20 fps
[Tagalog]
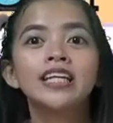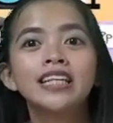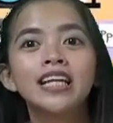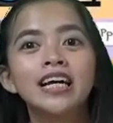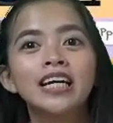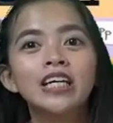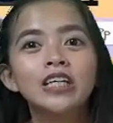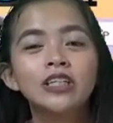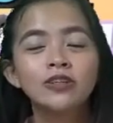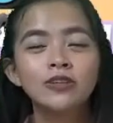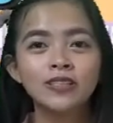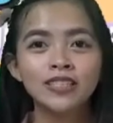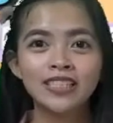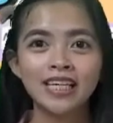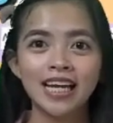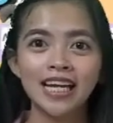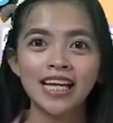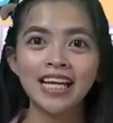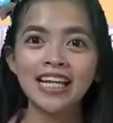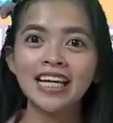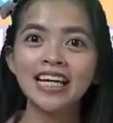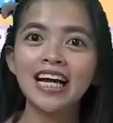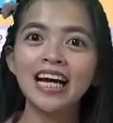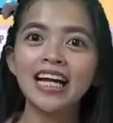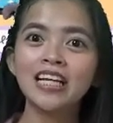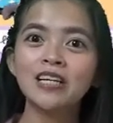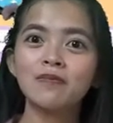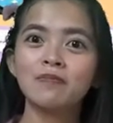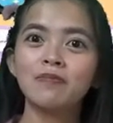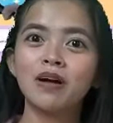ng inyong sariling
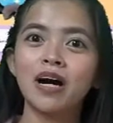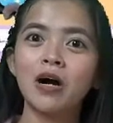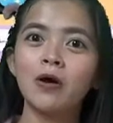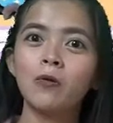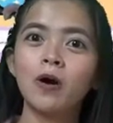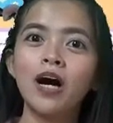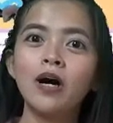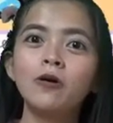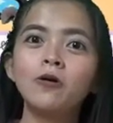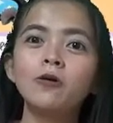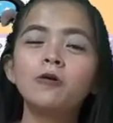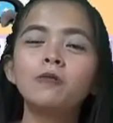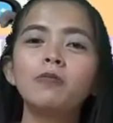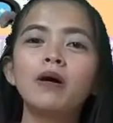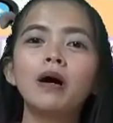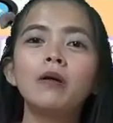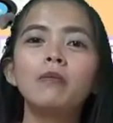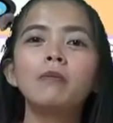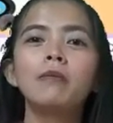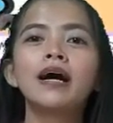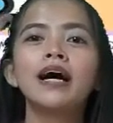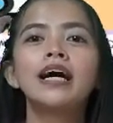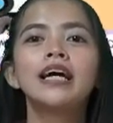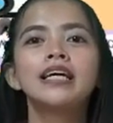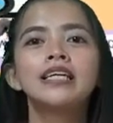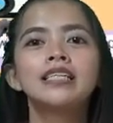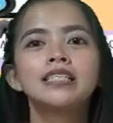halimbawa upang mas